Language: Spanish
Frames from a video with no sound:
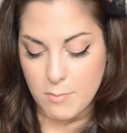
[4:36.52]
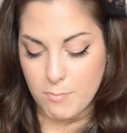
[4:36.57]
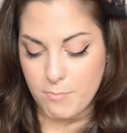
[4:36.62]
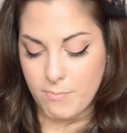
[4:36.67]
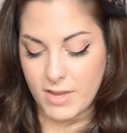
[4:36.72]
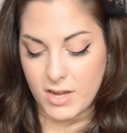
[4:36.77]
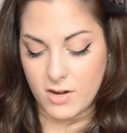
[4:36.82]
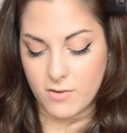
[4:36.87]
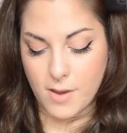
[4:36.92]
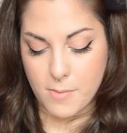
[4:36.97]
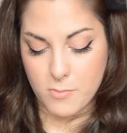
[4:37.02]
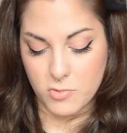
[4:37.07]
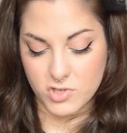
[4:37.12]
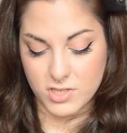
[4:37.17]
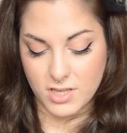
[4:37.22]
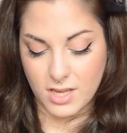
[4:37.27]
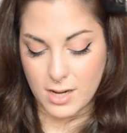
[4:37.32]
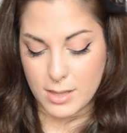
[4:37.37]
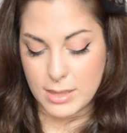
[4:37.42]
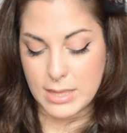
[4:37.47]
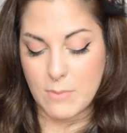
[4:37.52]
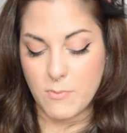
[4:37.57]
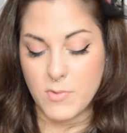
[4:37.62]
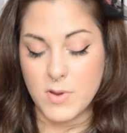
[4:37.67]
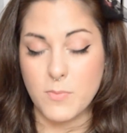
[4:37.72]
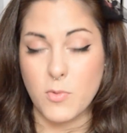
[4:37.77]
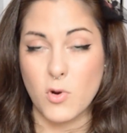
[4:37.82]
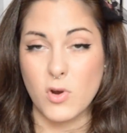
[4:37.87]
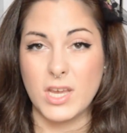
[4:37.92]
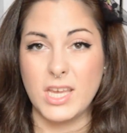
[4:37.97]
pero vamos, crece
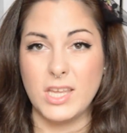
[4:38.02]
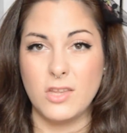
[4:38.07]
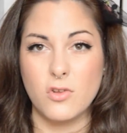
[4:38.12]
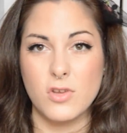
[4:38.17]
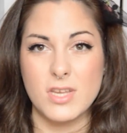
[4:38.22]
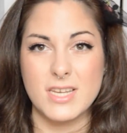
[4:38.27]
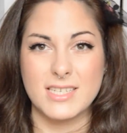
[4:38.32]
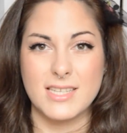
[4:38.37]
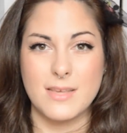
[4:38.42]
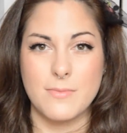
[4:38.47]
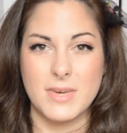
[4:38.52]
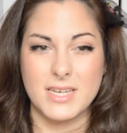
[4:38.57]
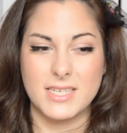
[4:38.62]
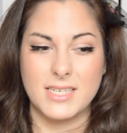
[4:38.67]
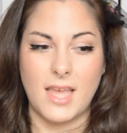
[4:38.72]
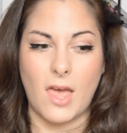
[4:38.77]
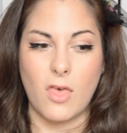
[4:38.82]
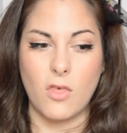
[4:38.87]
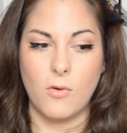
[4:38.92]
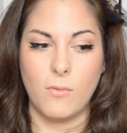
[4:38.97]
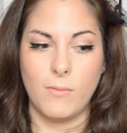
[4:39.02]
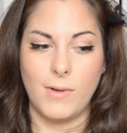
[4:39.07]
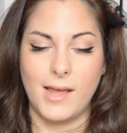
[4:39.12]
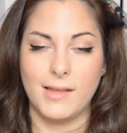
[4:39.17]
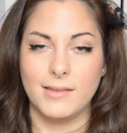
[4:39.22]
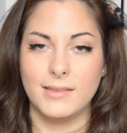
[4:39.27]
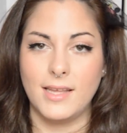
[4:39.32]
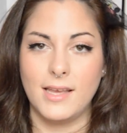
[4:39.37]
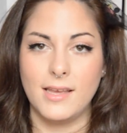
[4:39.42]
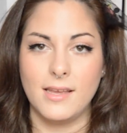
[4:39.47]
muy poquito y es demasiado
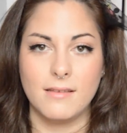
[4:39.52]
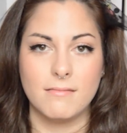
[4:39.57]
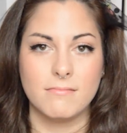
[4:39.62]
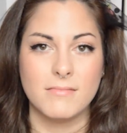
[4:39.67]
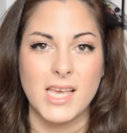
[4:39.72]
blanda.